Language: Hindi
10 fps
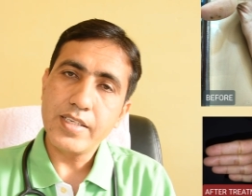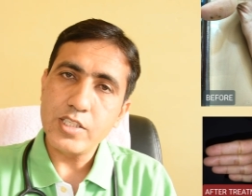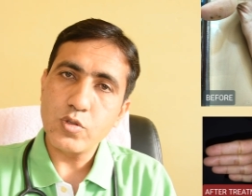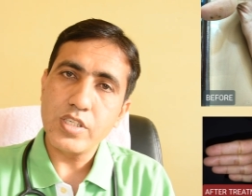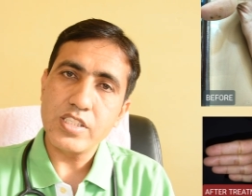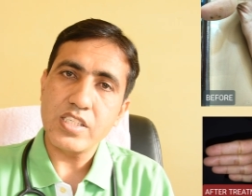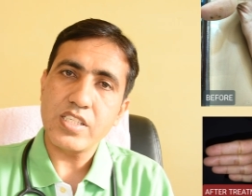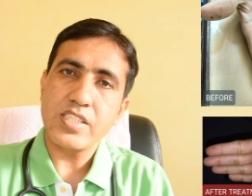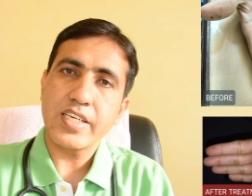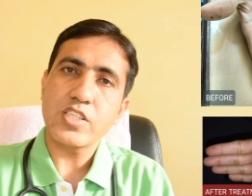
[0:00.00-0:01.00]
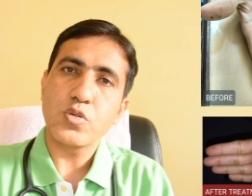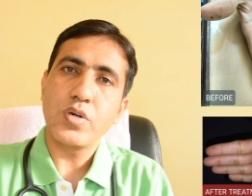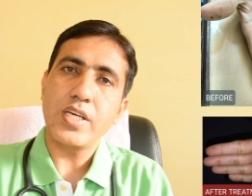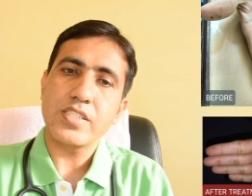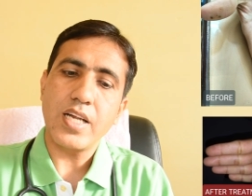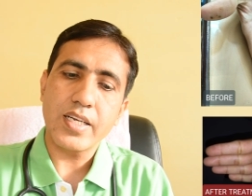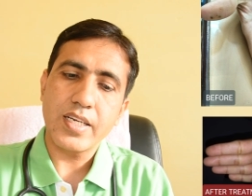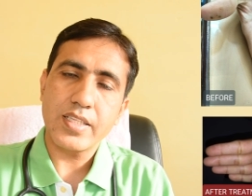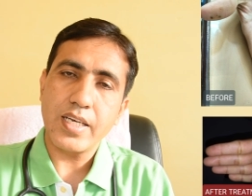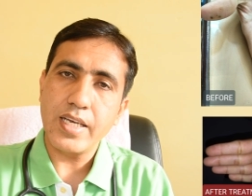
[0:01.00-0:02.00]
ये जो नीचे से जगह छोड़ना स्टार्ट
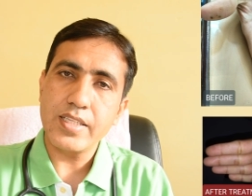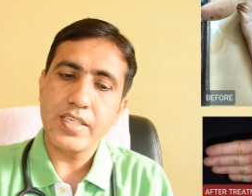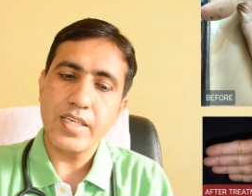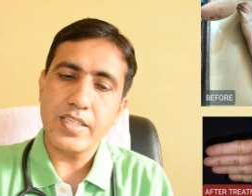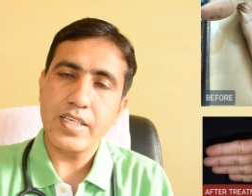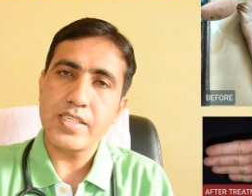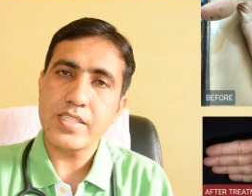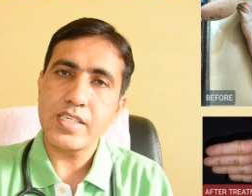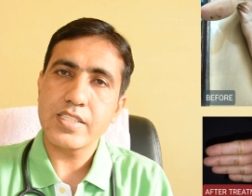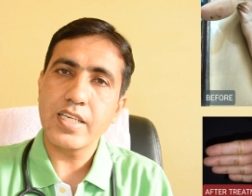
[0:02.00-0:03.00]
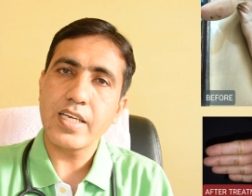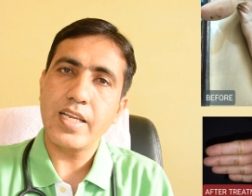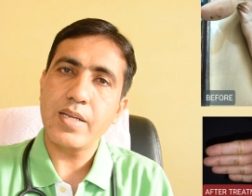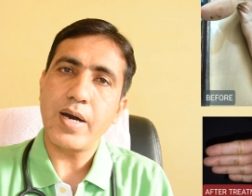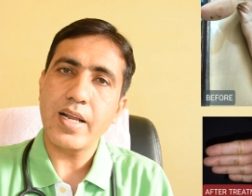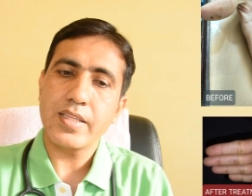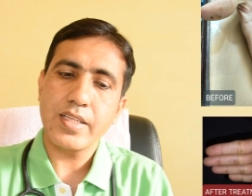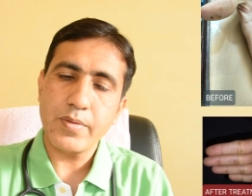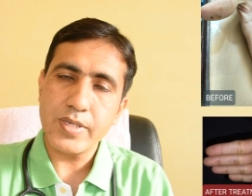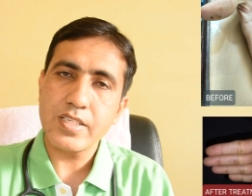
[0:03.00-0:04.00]
करता है धीरे धीरे जैसे स्किन की लेयर बाहर
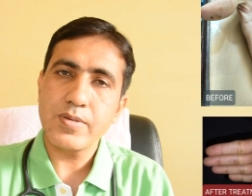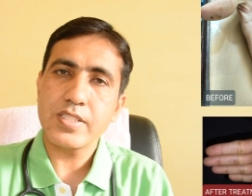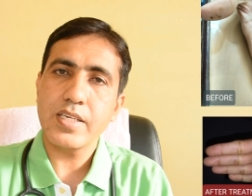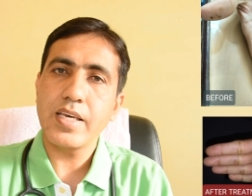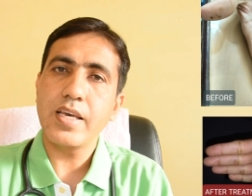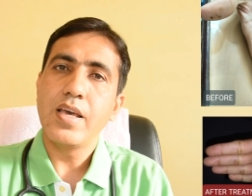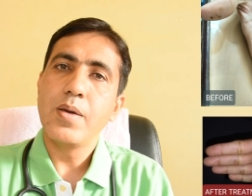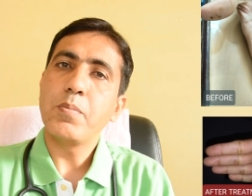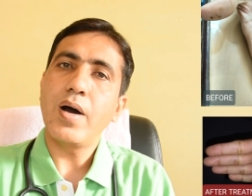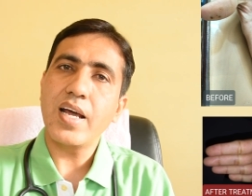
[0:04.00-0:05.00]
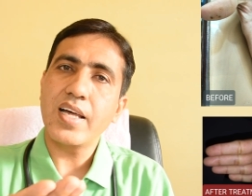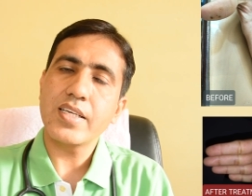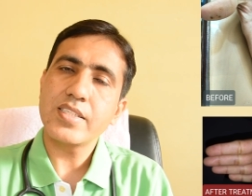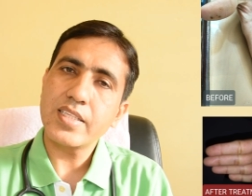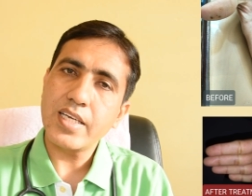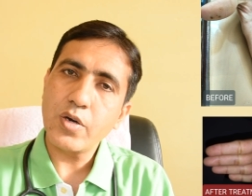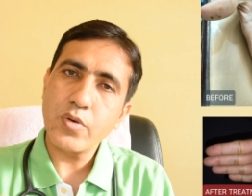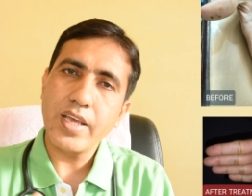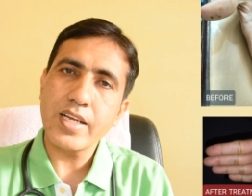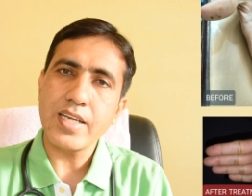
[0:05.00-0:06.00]
आती है वैसे वैसे ये बाहर आता जाता है
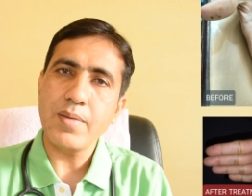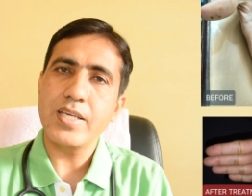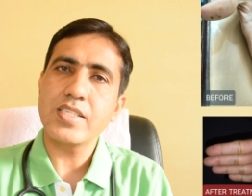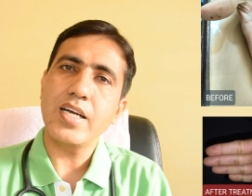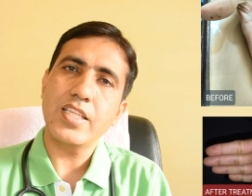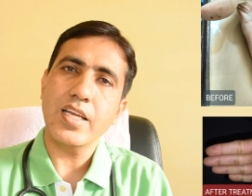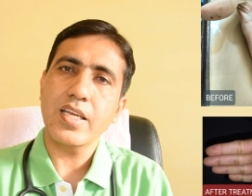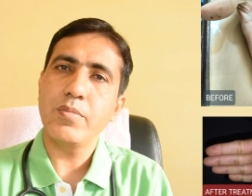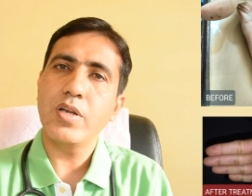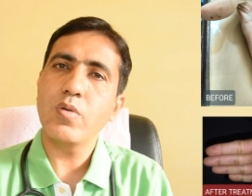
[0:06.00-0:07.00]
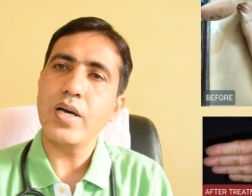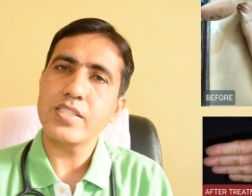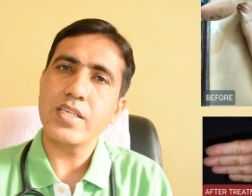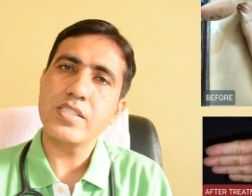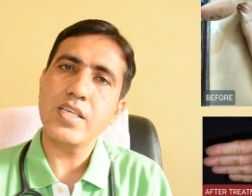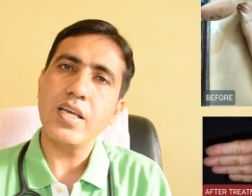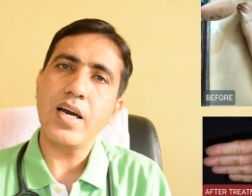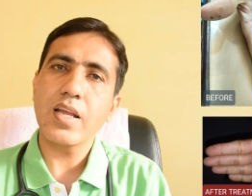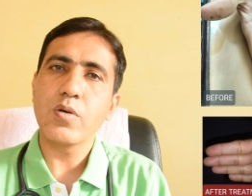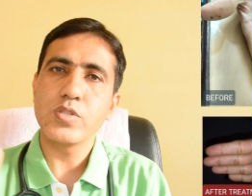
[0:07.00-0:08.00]
और एक टाइम ऐसा आता है कि बिल्कुल आसानी से
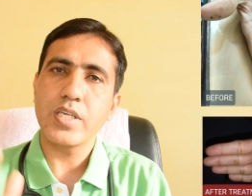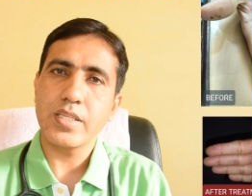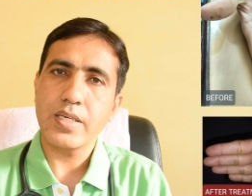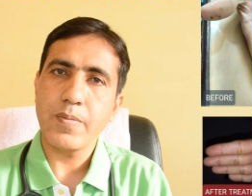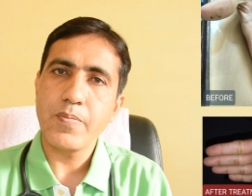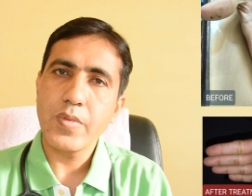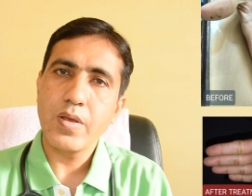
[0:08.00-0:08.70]
अलग हो जाता है